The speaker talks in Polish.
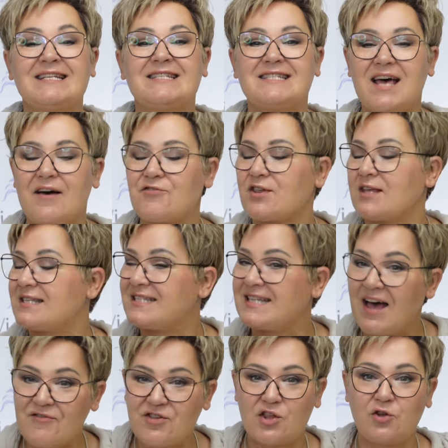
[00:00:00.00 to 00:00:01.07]
Zawsze,
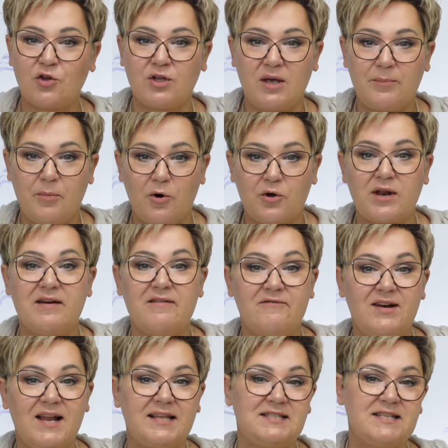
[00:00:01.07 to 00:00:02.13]
zawsze do tej pory w
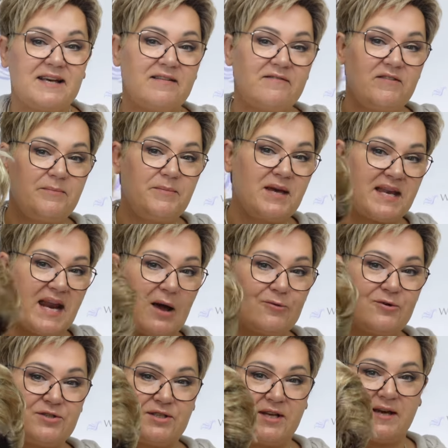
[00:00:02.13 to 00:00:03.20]
lecie
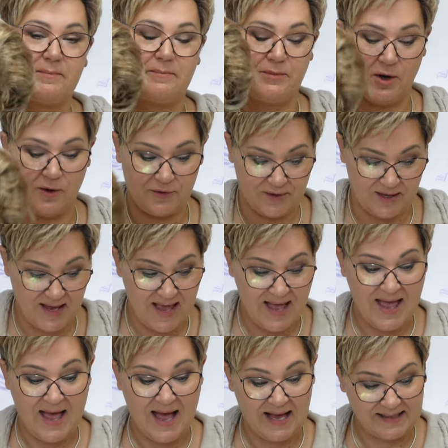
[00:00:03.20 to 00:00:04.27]
wybierałyście blondy.
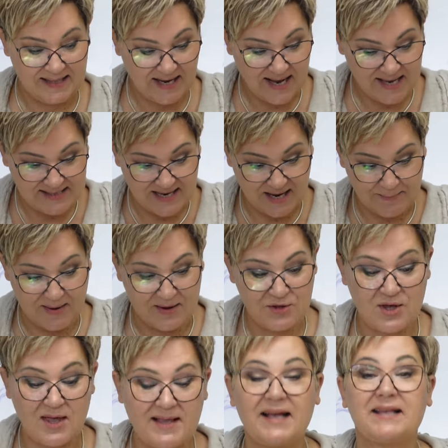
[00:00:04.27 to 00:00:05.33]
A teraz jak
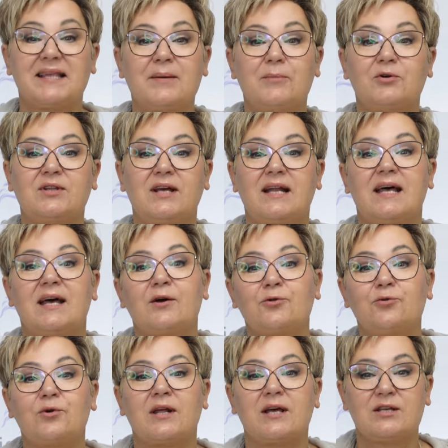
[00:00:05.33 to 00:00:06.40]
patrzę na te modele,
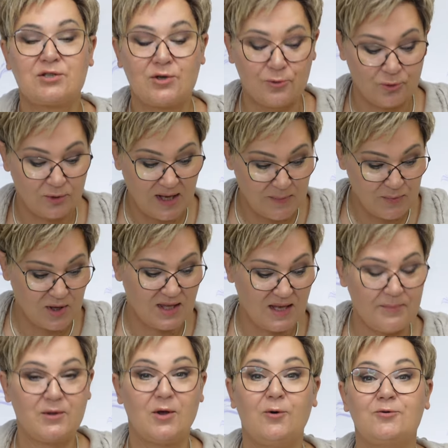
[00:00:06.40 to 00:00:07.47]
które są tutaj
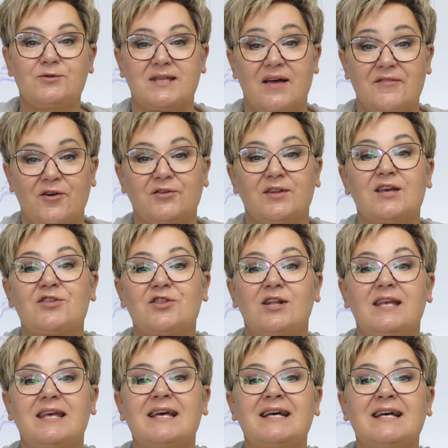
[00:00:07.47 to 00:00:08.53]
przede mną ustawione,
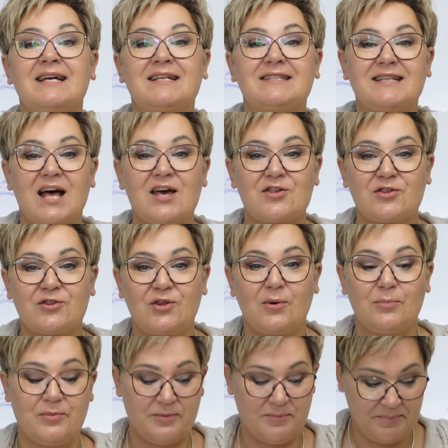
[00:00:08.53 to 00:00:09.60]
czyli nasz
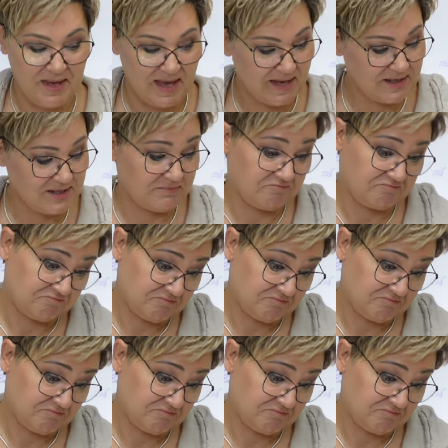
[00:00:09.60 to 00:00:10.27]
top 5,